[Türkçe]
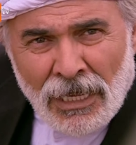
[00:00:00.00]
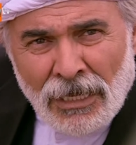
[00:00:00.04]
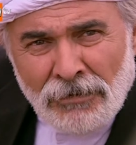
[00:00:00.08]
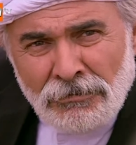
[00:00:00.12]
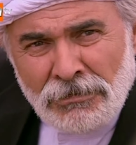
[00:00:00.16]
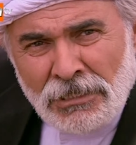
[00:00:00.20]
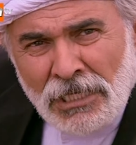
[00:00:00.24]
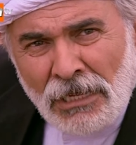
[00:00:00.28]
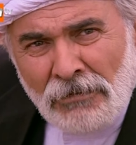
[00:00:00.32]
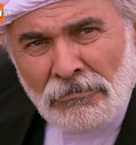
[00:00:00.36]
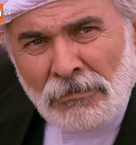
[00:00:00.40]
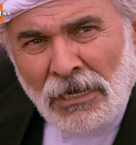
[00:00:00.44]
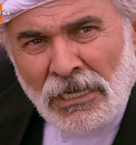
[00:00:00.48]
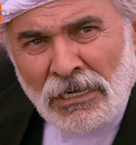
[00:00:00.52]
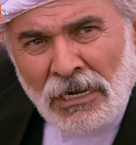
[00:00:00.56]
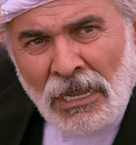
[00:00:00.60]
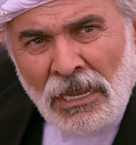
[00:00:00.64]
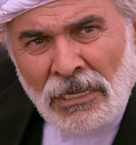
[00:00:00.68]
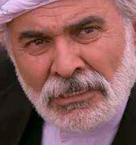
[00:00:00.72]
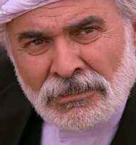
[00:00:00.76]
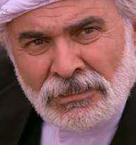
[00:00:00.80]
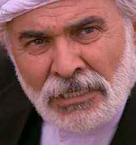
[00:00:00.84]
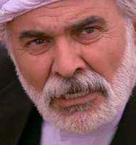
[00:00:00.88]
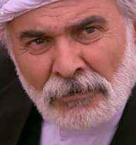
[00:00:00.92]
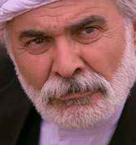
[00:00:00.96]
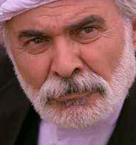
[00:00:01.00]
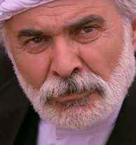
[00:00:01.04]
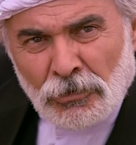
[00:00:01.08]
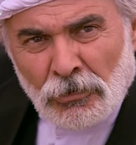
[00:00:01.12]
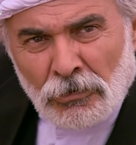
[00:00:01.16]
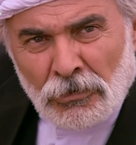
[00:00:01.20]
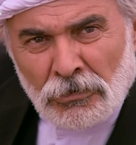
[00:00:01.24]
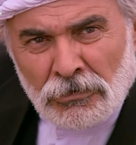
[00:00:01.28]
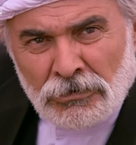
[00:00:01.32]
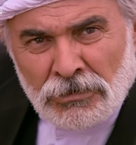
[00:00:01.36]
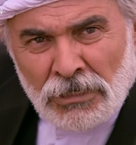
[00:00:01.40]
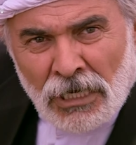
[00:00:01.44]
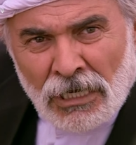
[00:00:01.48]
Hem sen bana hesap
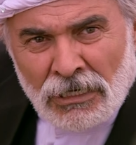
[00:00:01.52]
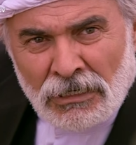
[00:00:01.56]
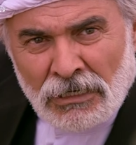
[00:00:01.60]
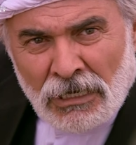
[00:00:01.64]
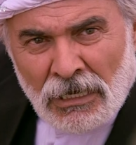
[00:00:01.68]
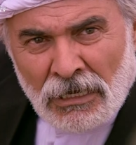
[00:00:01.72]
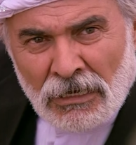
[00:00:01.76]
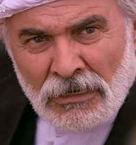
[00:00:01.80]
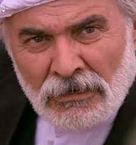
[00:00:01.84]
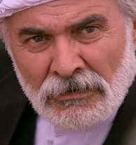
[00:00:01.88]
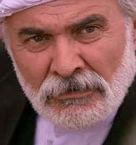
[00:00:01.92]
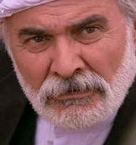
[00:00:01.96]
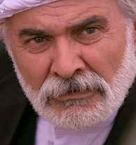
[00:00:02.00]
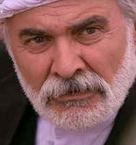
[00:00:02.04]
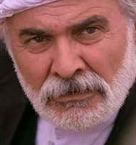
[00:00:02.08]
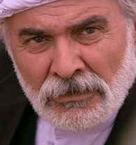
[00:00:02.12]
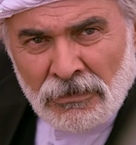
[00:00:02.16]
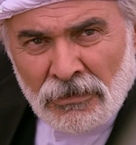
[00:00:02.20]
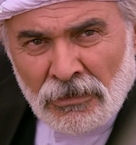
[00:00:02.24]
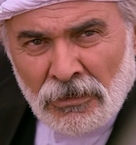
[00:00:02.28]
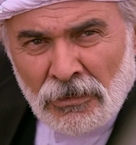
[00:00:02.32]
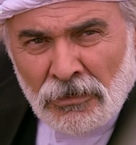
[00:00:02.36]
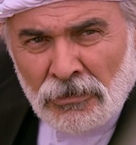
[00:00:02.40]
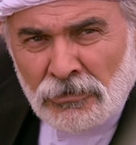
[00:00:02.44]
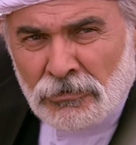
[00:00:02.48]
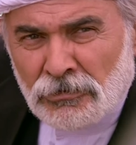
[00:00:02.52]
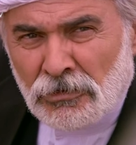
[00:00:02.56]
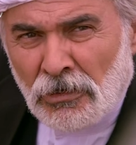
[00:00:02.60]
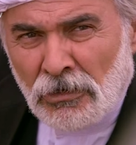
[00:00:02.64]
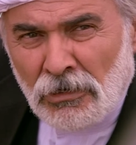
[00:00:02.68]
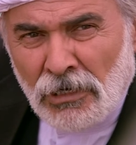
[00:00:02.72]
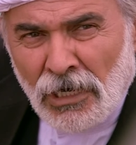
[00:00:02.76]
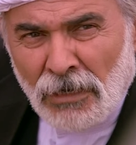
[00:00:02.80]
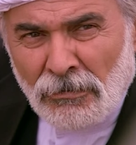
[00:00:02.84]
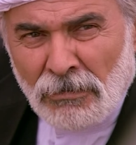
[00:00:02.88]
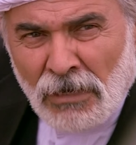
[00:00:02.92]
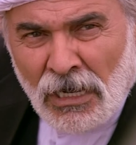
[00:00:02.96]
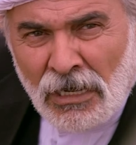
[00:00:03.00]
soracağına
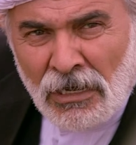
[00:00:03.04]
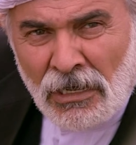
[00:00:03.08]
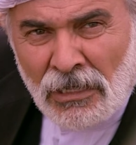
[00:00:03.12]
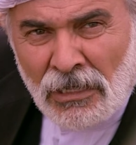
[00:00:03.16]
söyle